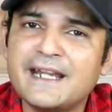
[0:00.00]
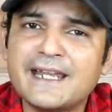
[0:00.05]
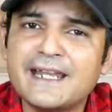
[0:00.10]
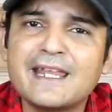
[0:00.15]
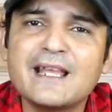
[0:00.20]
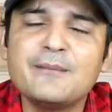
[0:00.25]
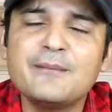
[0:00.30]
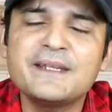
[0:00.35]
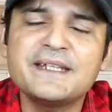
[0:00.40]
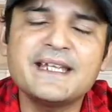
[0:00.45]

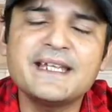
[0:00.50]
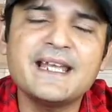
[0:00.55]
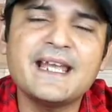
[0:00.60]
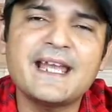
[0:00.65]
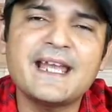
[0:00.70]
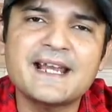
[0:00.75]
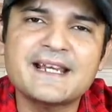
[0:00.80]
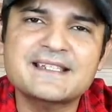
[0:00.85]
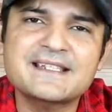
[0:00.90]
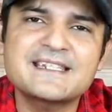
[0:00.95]
इंडिया में ये
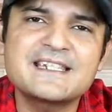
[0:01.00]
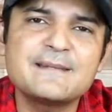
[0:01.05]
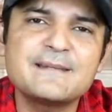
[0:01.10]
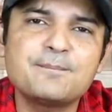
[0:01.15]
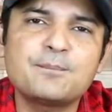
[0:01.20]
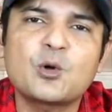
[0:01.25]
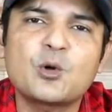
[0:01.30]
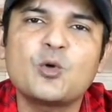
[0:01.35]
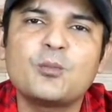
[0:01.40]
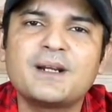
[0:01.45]
एक्स टी
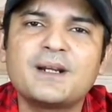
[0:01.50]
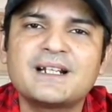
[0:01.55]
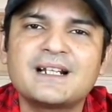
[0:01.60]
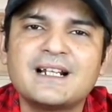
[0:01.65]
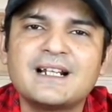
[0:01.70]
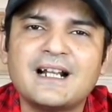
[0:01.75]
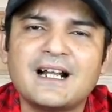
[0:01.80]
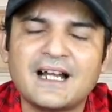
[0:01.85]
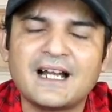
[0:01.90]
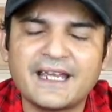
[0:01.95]
प्रो
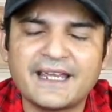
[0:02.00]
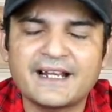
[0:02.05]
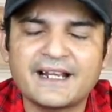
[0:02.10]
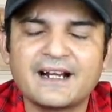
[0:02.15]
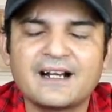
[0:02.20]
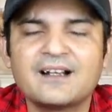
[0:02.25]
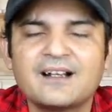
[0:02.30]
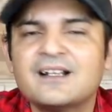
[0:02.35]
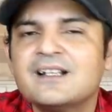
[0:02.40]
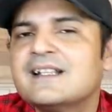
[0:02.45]
बनकर
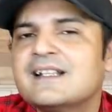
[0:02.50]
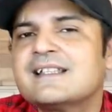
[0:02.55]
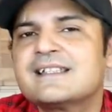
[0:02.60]
आएगा